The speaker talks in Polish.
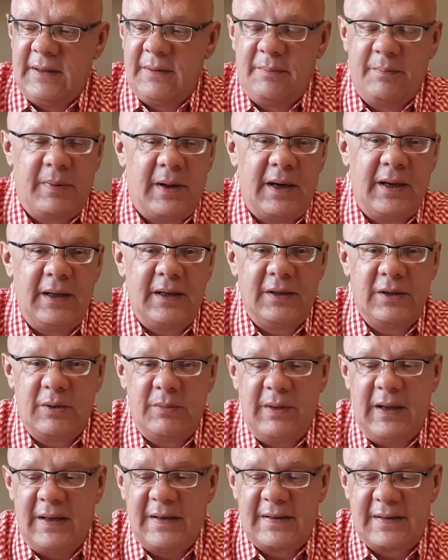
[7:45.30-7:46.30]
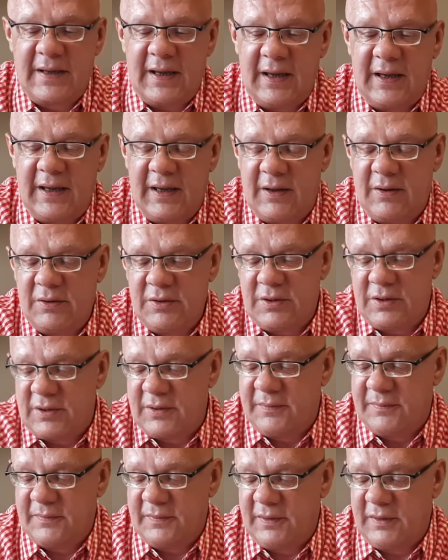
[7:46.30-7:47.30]
paring do mięsa jakiegoś
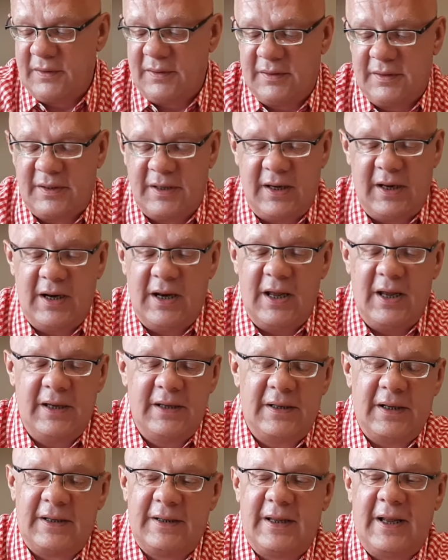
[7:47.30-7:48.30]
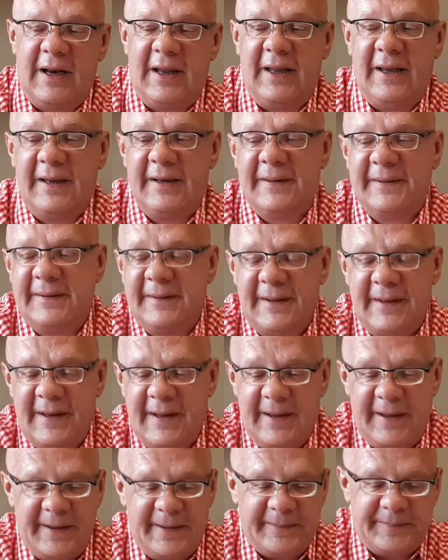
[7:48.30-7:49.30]
e, z grilla i tak dalej.
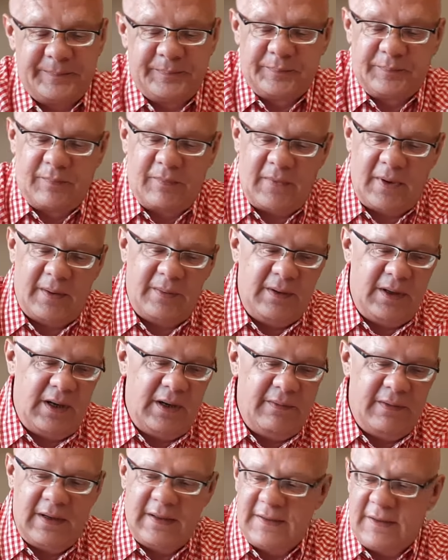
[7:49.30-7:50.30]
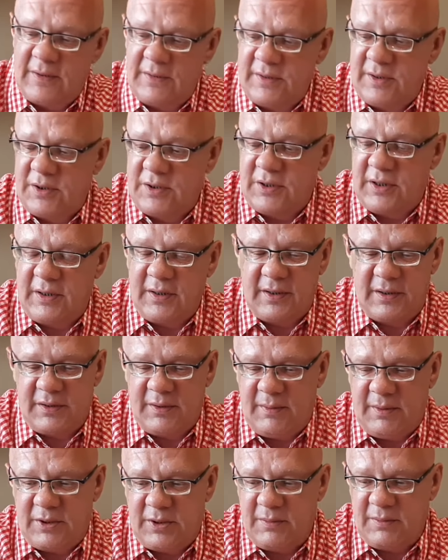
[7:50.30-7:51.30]
No ale wracając jeszcze,
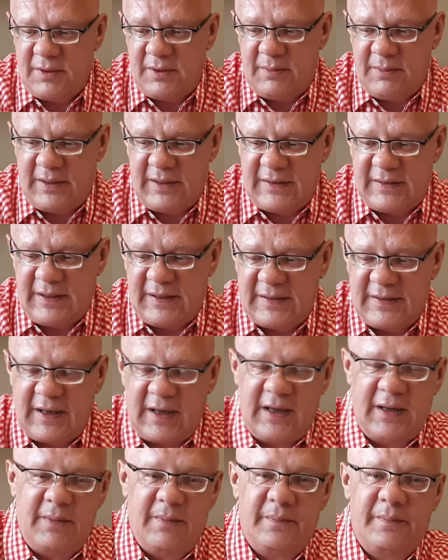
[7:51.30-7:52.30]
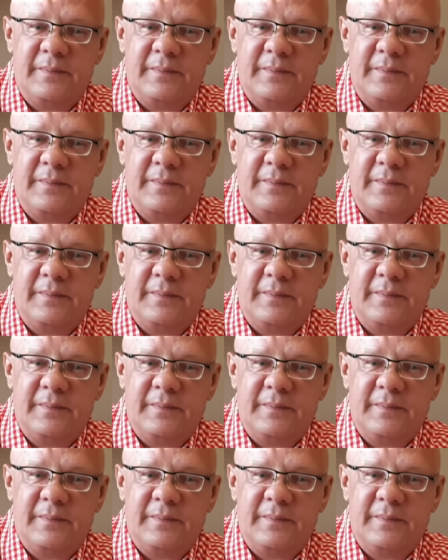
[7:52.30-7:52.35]
zobaczyłem sobie test taki